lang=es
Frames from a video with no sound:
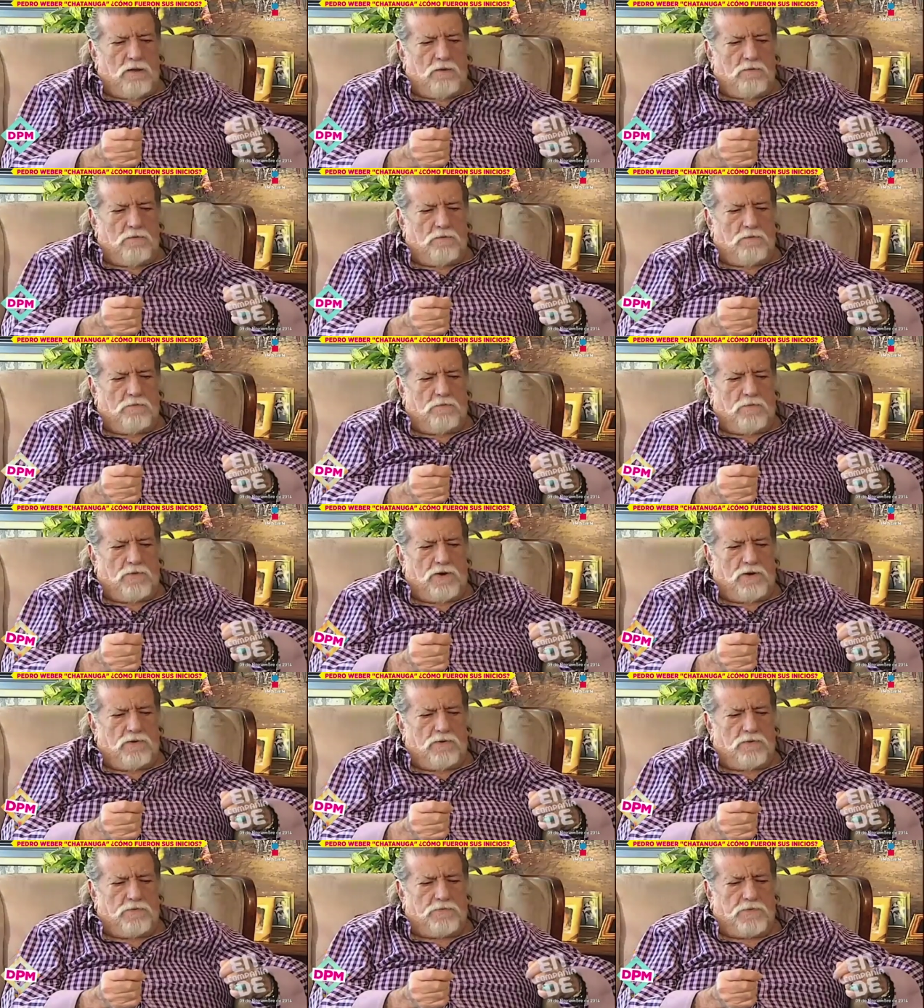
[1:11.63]

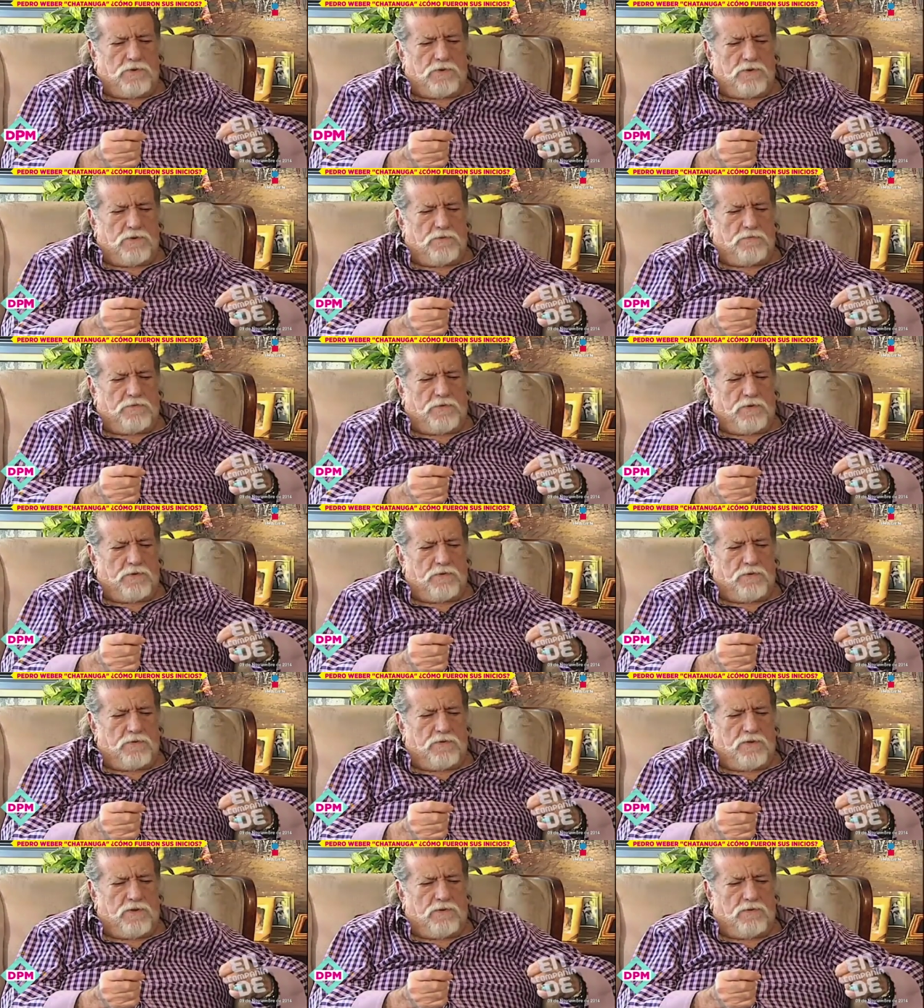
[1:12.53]
Bueno, eh,
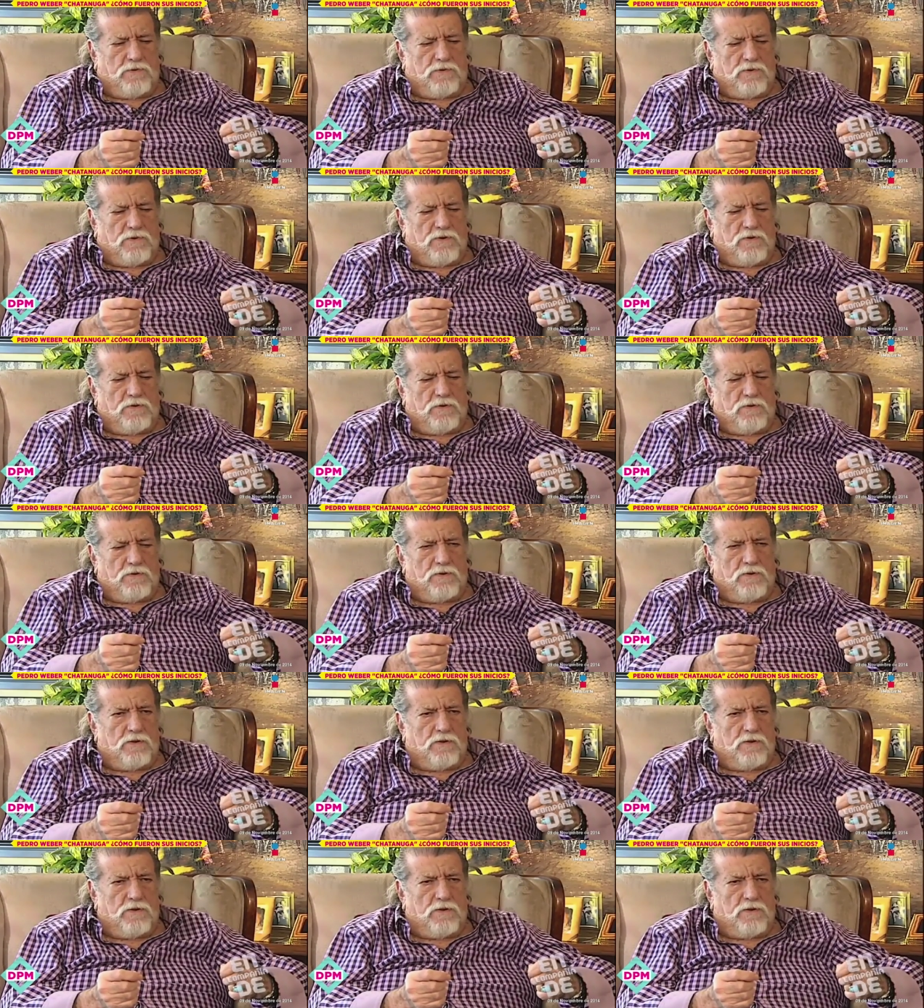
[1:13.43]
eh, digo, eh,